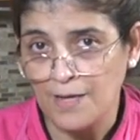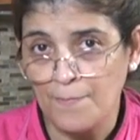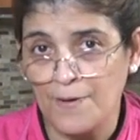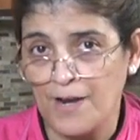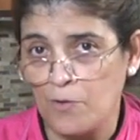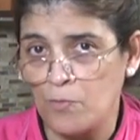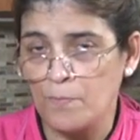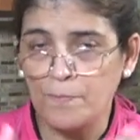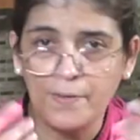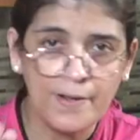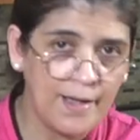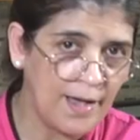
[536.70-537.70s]
para
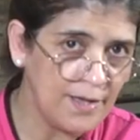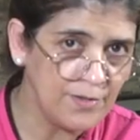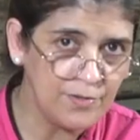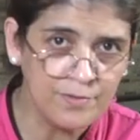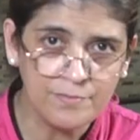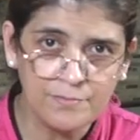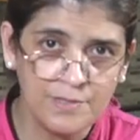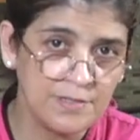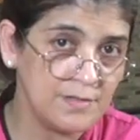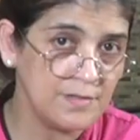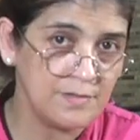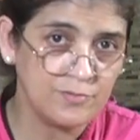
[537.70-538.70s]
cumpleaños
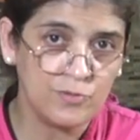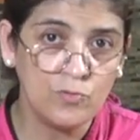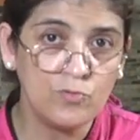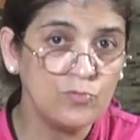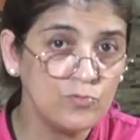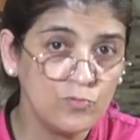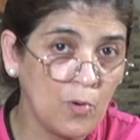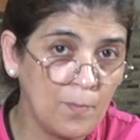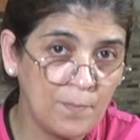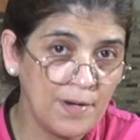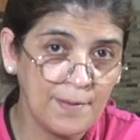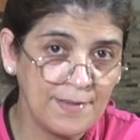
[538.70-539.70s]
eh, son
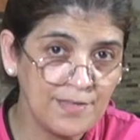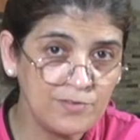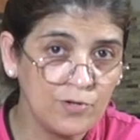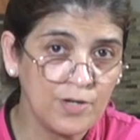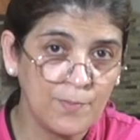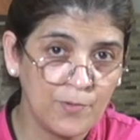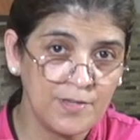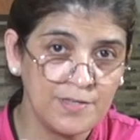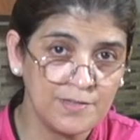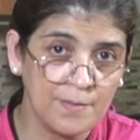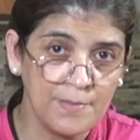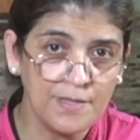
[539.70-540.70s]
complementos que
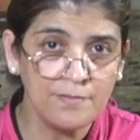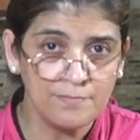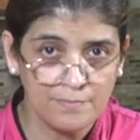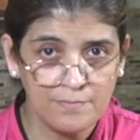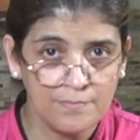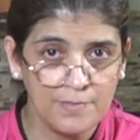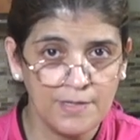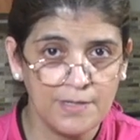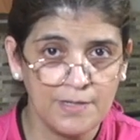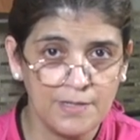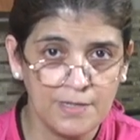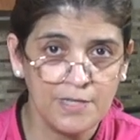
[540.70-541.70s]
pueden también
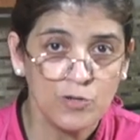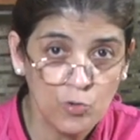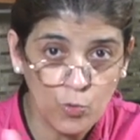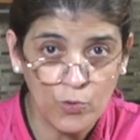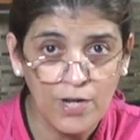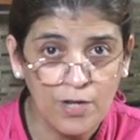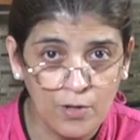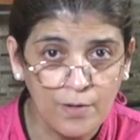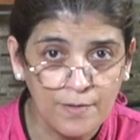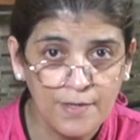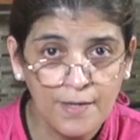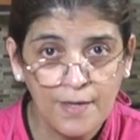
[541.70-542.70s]
eh,
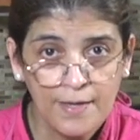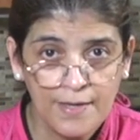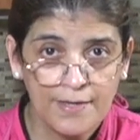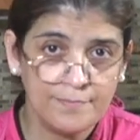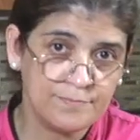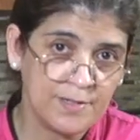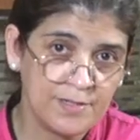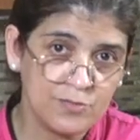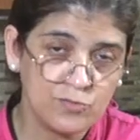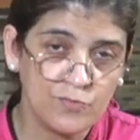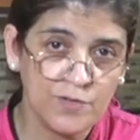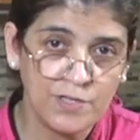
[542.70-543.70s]
incluirlo pues, en,
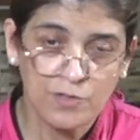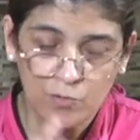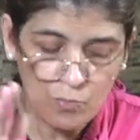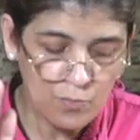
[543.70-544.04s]
su fiesta de